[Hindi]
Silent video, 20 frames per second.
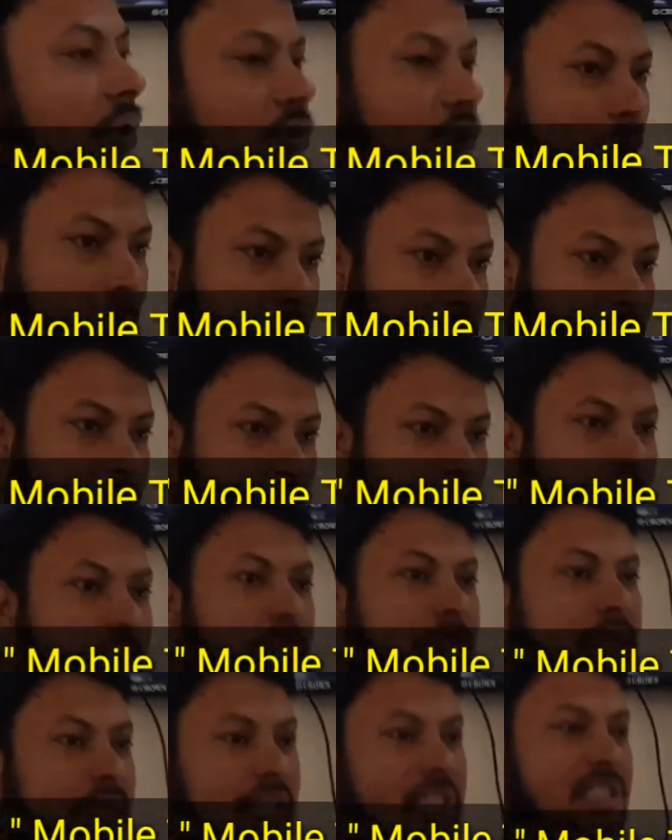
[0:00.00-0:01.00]
तो आपको मालूम
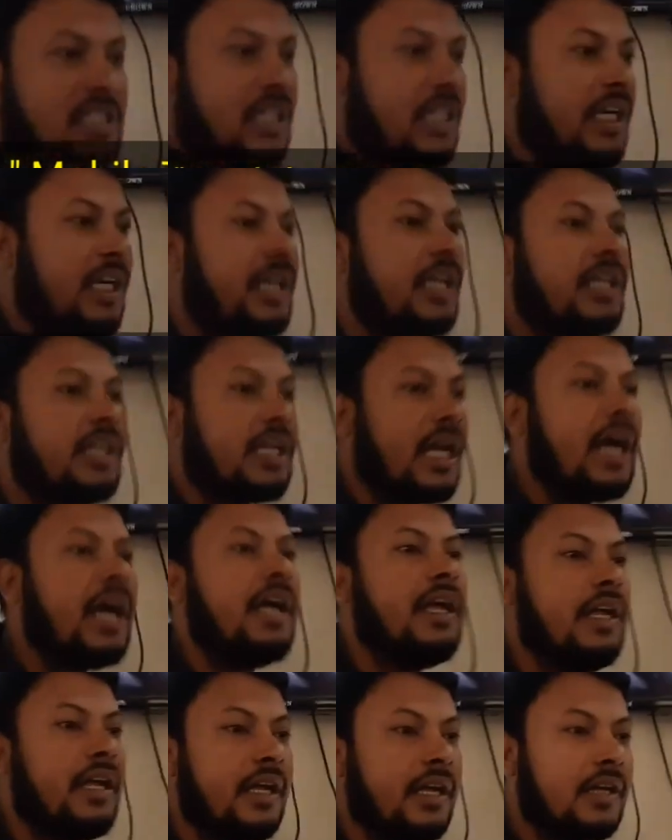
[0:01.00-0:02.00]
है की इसकी रीडिंग क्या
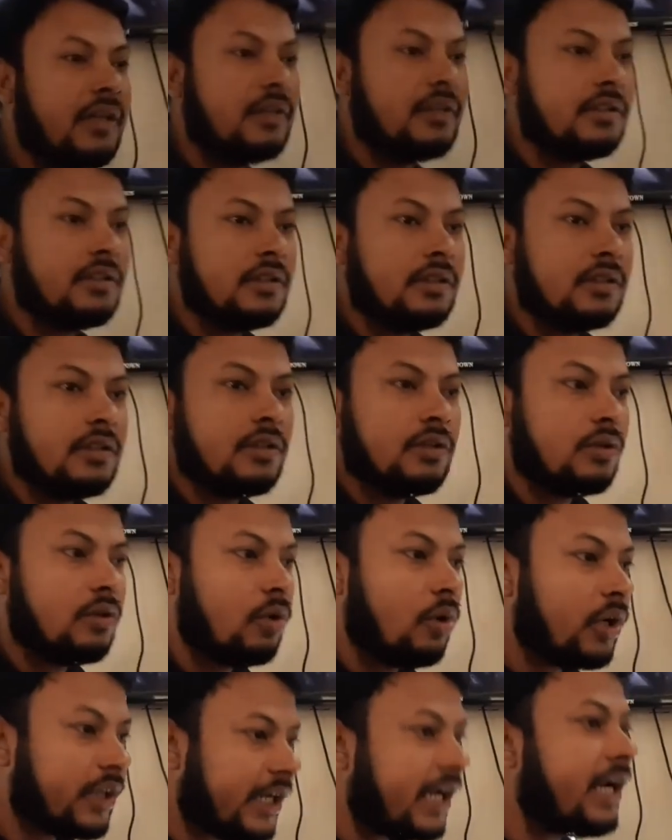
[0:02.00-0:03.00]
है ये
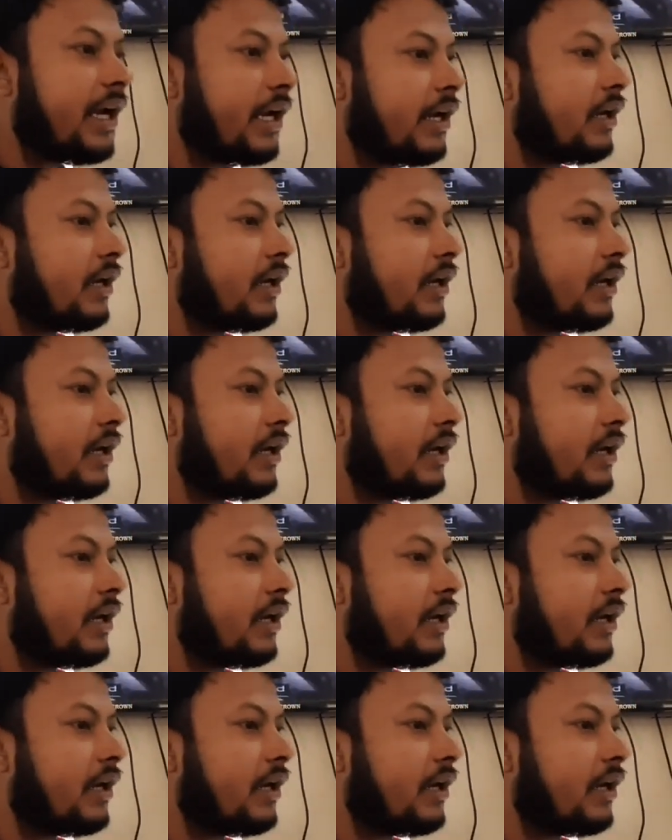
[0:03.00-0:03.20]
ओके